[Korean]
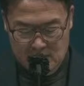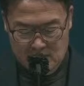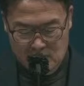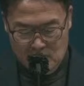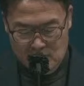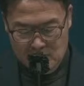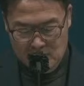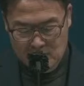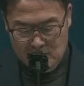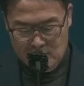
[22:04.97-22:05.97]
이 조지
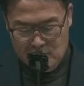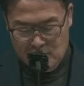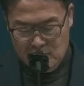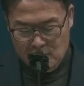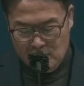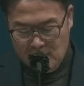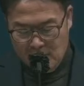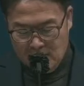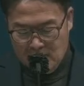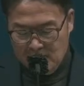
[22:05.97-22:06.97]
비버리시
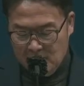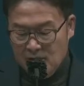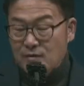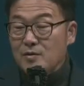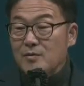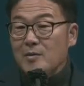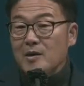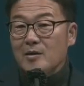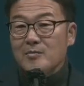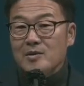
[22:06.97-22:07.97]
쉐어가 그렇게
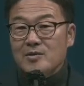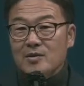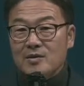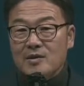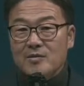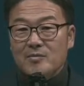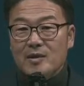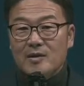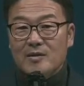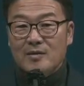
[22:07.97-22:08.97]
예수님에게 미쳤기
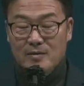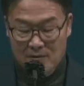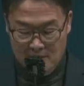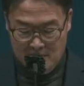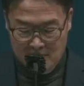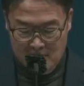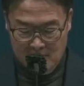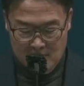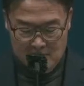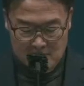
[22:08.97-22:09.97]
때문에 그런 결단을
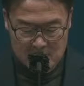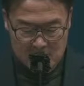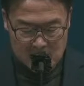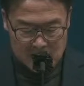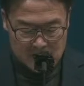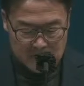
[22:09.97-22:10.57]
한 것입니다.